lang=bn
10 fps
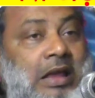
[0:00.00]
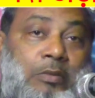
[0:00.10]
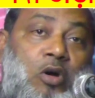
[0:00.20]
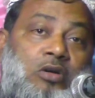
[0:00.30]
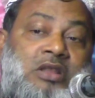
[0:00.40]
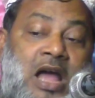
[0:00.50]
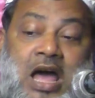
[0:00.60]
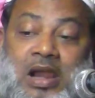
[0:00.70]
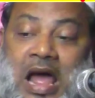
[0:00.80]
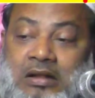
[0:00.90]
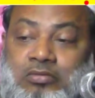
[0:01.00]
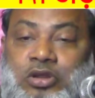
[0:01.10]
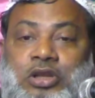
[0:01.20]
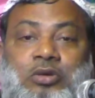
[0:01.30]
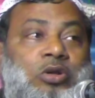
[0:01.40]
এবং তার
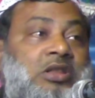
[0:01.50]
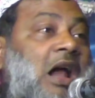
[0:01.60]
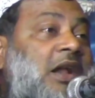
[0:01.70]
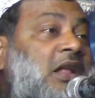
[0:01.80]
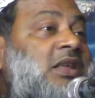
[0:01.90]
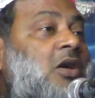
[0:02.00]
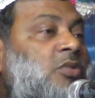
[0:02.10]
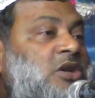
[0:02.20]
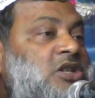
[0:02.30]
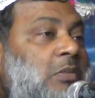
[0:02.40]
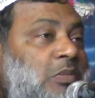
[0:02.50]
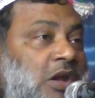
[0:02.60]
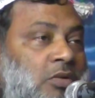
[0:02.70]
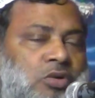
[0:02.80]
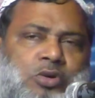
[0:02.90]
আত্মীয় দাঁড়াতে হবে
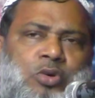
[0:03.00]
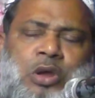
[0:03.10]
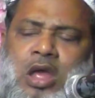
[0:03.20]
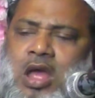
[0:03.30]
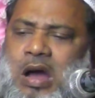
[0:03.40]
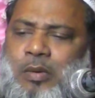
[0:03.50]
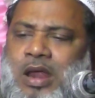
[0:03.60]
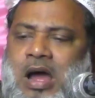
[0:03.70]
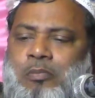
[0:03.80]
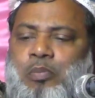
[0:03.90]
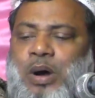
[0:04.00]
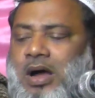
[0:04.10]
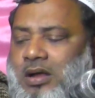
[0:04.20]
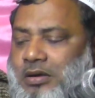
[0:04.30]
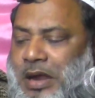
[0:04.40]
সামনে হুজুর আমার আব্বা
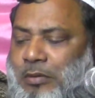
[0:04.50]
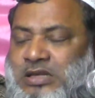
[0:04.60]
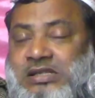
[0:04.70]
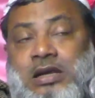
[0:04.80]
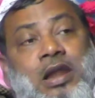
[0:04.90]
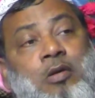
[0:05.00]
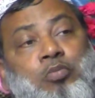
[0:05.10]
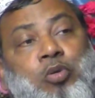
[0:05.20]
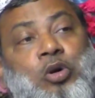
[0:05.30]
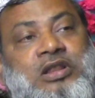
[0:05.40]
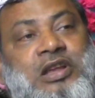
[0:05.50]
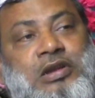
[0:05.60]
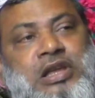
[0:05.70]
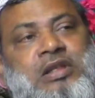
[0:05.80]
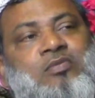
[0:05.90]
নামাজ কালাম পড়তেন
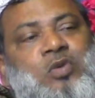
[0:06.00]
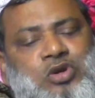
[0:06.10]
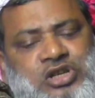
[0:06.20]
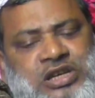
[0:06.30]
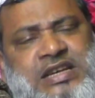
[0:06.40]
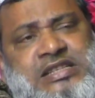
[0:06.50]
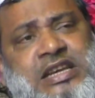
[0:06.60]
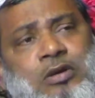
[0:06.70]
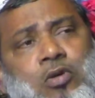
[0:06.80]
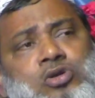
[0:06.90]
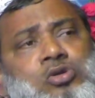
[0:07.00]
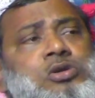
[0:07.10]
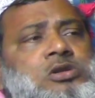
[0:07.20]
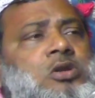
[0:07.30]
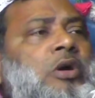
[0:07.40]
কিন্তু শেষে
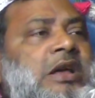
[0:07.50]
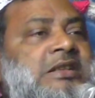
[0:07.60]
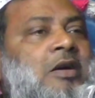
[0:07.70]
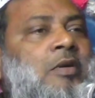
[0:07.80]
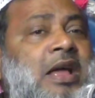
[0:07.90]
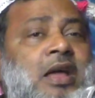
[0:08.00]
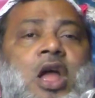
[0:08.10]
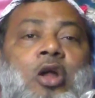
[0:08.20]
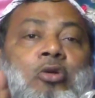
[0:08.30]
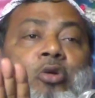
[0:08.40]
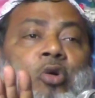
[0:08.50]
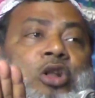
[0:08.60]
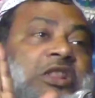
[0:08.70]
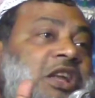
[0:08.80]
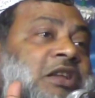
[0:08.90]
অসুস্থ হয়ে যাওয়ায়
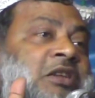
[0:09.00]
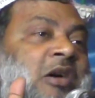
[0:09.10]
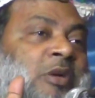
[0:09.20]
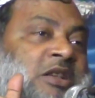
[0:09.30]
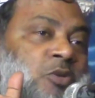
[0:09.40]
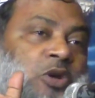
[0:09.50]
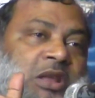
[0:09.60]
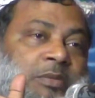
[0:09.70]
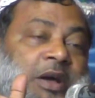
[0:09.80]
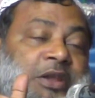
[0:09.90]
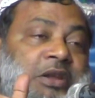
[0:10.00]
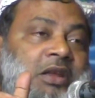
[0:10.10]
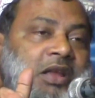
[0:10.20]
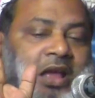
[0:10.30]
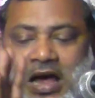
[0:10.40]
নদিন নামাজ পড়তে পারিনি
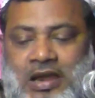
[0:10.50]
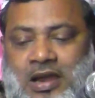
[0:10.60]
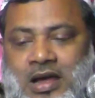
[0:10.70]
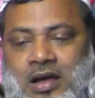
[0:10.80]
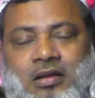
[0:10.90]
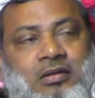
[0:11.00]
আল্লাহ